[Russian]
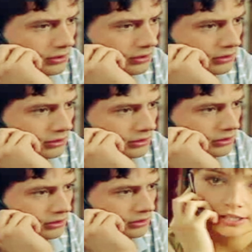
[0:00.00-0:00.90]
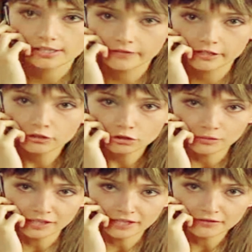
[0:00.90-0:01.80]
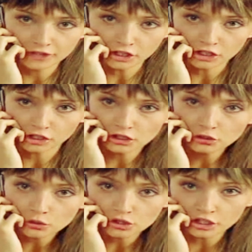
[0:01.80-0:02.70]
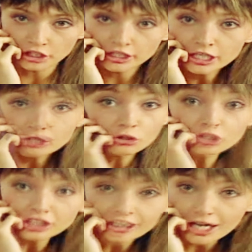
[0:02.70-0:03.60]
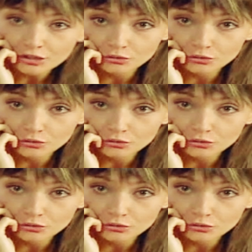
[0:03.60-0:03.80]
Ты мне сто раз говорил, чтобы я не встречалась с Костей. Но ни разу,